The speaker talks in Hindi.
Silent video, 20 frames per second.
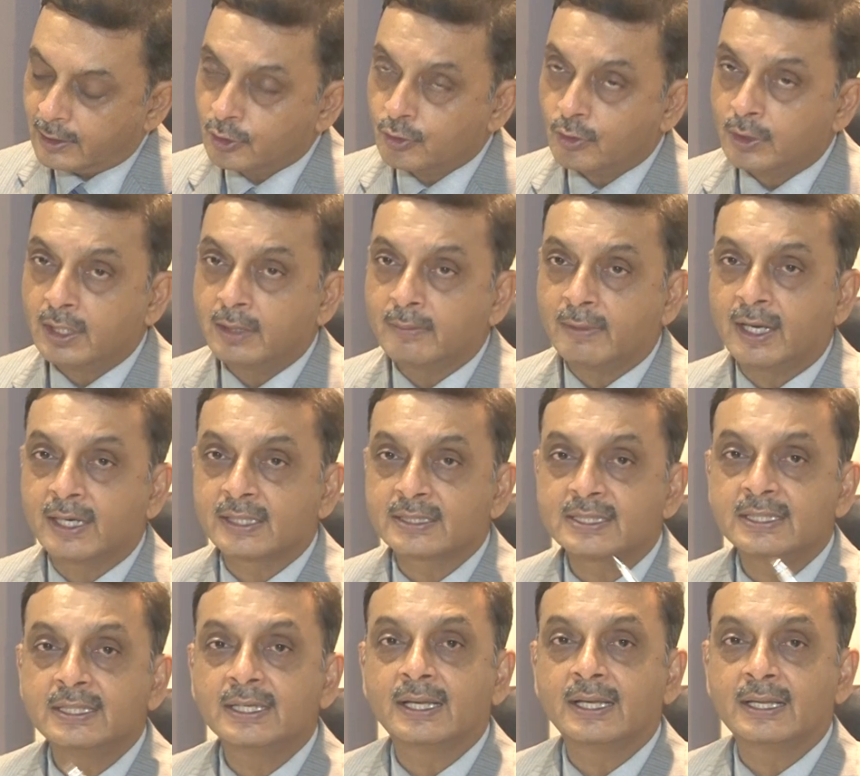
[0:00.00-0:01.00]
योनि मार्ग
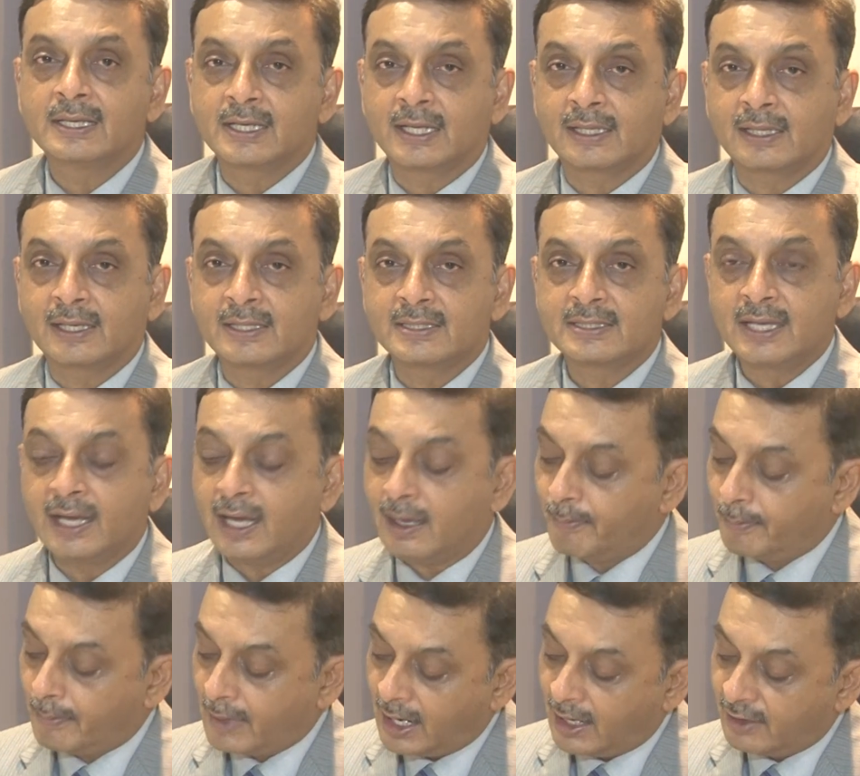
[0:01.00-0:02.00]
से निकल जाता है इसे
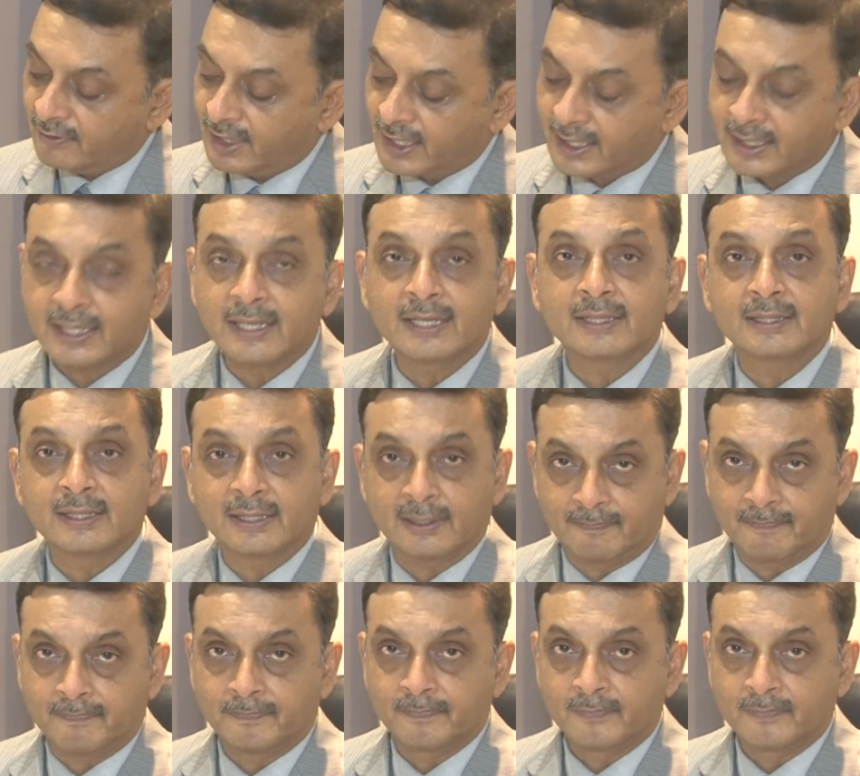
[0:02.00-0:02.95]
आप माहवार कहते हैं